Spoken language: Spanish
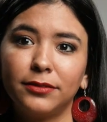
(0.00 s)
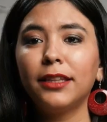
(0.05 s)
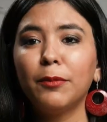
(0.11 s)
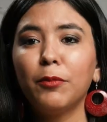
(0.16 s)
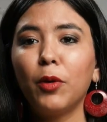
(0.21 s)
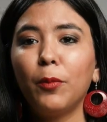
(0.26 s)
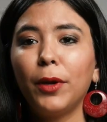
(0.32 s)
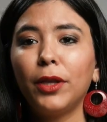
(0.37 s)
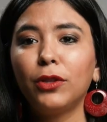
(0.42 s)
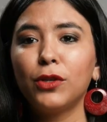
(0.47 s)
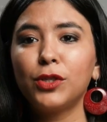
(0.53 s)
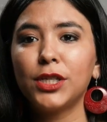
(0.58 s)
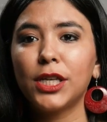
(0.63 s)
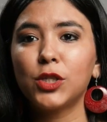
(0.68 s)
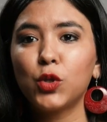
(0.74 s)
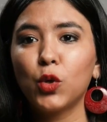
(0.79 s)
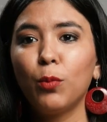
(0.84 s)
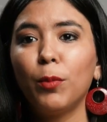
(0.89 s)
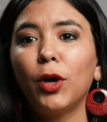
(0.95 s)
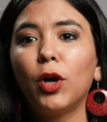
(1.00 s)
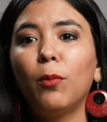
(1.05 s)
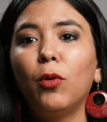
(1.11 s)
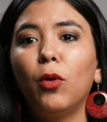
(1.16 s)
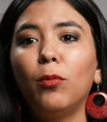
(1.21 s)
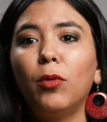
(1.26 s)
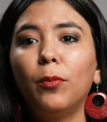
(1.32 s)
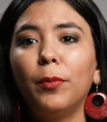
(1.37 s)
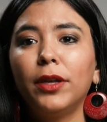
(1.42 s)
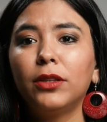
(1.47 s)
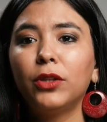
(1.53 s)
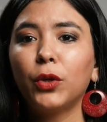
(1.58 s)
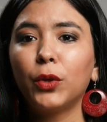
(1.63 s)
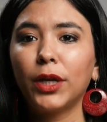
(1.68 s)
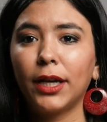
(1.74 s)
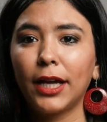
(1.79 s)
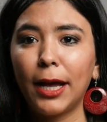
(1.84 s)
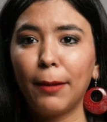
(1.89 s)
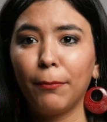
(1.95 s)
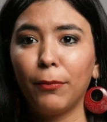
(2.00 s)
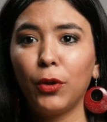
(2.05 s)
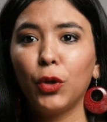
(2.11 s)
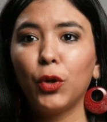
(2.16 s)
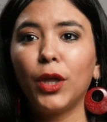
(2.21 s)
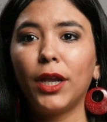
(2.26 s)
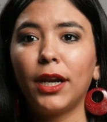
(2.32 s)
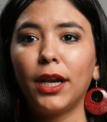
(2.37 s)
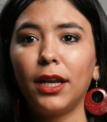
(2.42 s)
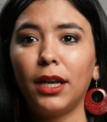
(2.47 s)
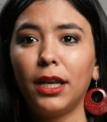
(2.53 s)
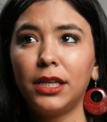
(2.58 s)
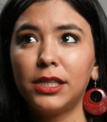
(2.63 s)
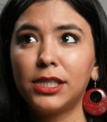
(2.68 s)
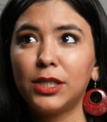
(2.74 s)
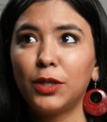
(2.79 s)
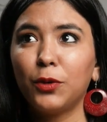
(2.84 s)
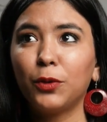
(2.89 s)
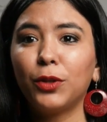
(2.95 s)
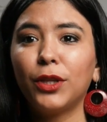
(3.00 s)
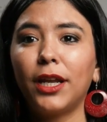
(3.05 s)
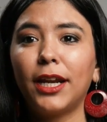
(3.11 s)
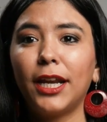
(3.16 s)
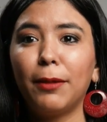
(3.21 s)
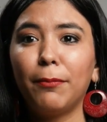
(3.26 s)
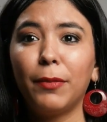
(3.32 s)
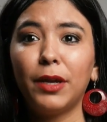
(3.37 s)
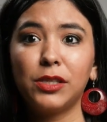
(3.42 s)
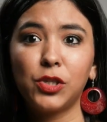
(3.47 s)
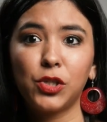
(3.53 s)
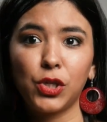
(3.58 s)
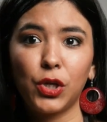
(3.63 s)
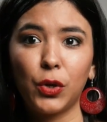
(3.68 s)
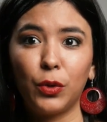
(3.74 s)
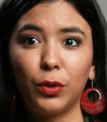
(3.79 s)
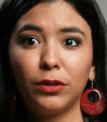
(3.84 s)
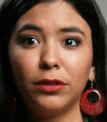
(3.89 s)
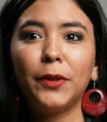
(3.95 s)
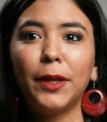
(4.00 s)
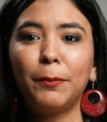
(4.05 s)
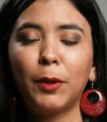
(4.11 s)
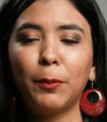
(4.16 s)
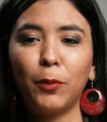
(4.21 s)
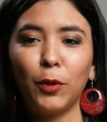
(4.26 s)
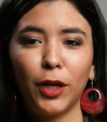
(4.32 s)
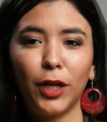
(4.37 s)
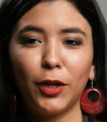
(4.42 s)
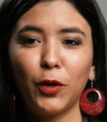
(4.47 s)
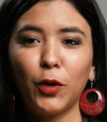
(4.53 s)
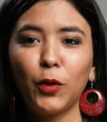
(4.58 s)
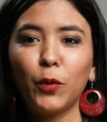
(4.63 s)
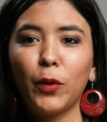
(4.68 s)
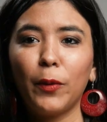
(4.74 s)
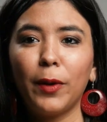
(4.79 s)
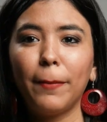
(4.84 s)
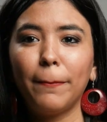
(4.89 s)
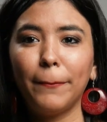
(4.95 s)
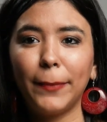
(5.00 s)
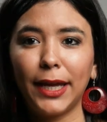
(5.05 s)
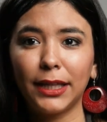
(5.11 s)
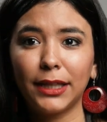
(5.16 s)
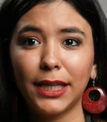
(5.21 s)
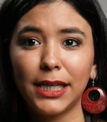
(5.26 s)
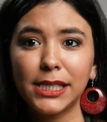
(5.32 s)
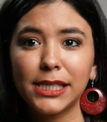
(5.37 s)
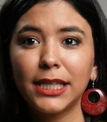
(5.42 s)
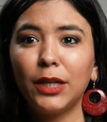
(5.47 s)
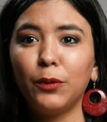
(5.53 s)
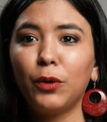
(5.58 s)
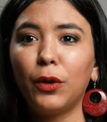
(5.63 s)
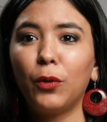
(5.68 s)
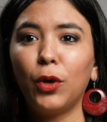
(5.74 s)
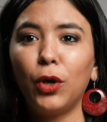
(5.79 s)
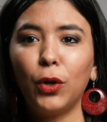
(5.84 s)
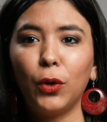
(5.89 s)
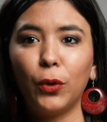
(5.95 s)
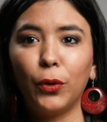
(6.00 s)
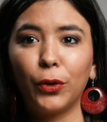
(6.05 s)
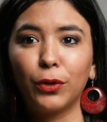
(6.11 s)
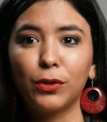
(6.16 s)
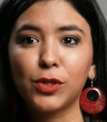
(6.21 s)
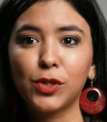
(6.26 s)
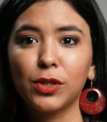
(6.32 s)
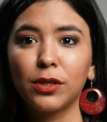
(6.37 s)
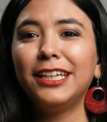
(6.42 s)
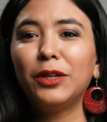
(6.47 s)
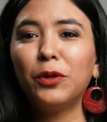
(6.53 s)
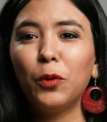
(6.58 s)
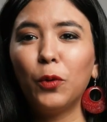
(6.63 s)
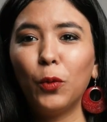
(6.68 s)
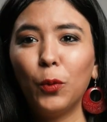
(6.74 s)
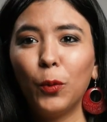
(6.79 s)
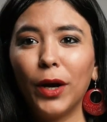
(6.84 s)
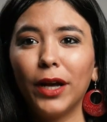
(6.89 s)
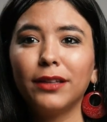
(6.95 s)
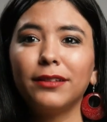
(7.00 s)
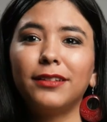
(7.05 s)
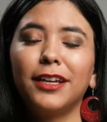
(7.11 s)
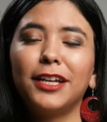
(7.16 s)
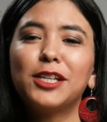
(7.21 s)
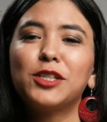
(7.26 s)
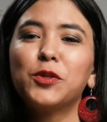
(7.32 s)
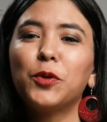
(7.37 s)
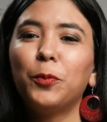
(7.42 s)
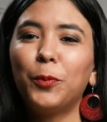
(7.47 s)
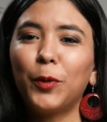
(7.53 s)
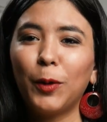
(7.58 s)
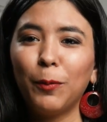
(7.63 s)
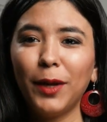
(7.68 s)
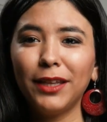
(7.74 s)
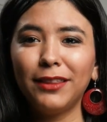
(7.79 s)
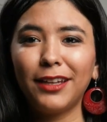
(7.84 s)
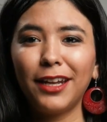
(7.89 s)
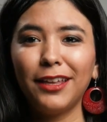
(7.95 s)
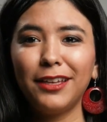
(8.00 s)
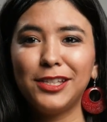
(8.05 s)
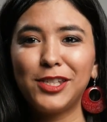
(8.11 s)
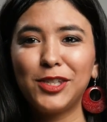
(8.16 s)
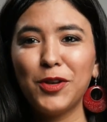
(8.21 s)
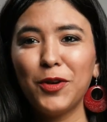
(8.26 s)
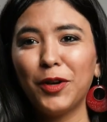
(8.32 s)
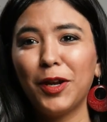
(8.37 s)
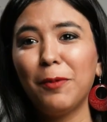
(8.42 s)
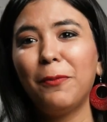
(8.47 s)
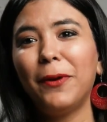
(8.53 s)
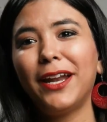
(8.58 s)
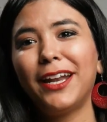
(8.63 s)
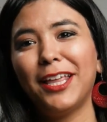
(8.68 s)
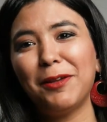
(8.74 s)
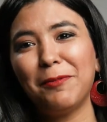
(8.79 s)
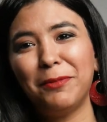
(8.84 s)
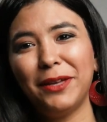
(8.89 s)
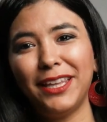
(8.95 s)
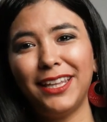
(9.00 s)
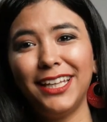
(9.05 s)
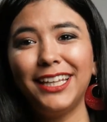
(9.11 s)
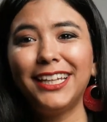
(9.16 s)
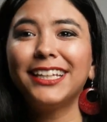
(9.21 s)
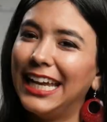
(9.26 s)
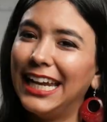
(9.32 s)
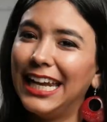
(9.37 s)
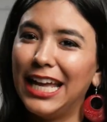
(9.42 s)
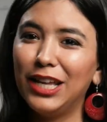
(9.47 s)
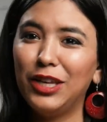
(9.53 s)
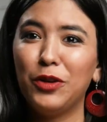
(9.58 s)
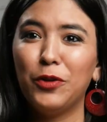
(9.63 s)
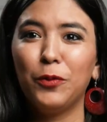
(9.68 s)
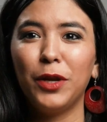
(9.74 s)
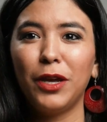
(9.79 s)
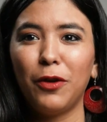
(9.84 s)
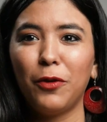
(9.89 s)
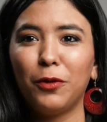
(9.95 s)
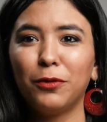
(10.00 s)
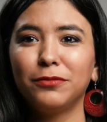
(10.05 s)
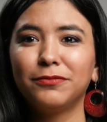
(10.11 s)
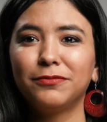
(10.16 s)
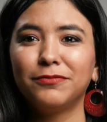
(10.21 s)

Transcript: Este momento se asume como un momento de cambio, de reinicio, de reinvención, de proponernos nuevas metas y nuevos logros. Y Cuba tiene sus propias tradiciones para despedir el año viejo.